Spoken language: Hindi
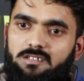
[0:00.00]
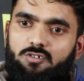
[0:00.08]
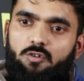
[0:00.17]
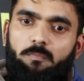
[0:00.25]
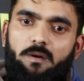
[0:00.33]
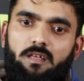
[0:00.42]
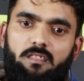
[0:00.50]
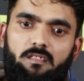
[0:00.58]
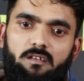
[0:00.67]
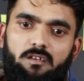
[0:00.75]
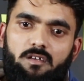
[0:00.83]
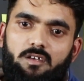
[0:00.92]
कंधों पर
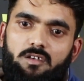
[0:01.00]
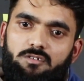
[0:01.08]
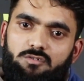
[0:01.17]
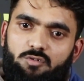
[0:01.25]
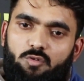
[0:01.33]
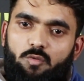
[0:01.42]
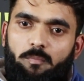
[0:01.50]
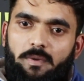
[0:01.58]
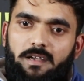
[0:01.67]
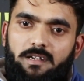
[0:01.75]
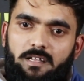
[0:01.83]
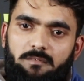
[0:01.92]
तो
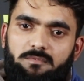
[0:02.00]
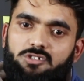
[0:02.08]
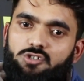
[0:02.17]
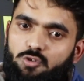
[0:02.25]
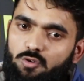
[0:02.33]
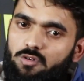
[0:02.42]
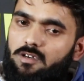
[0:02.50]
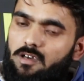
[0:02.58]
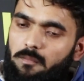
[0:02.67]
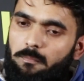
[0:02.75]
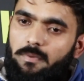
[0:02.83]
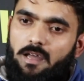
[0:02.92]
बेटे भी
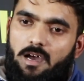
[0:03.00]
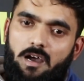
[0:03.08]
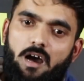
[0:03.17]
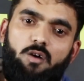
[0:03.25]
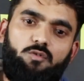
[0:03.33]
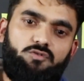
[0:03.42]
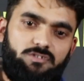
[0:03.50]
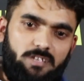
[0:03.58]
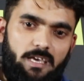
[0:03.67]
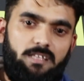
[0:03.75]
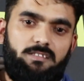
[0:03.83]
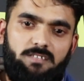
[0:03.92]
छोड़कर अपना गांव
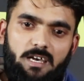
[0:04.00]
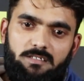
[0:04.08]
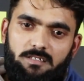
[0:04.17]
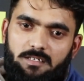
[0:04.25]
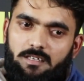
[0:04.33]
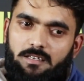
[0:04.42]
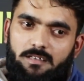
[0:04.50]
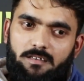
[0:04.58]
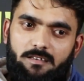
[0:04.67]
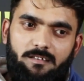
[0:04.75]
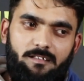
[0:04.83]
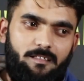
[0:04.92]
शहर जाते हैं
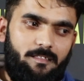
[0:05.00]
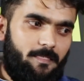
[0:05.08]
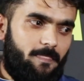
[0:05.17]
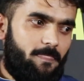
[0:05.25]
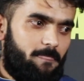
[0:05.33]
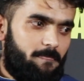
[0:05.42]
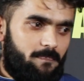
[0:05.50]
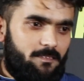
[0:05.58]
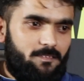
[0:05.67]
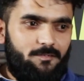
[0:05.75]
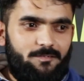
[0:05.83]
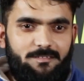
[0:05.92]

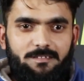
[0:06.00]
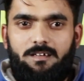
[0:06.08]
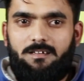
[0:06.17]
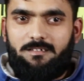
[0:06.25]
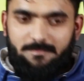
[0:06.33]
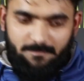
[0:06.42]
शुक्रिया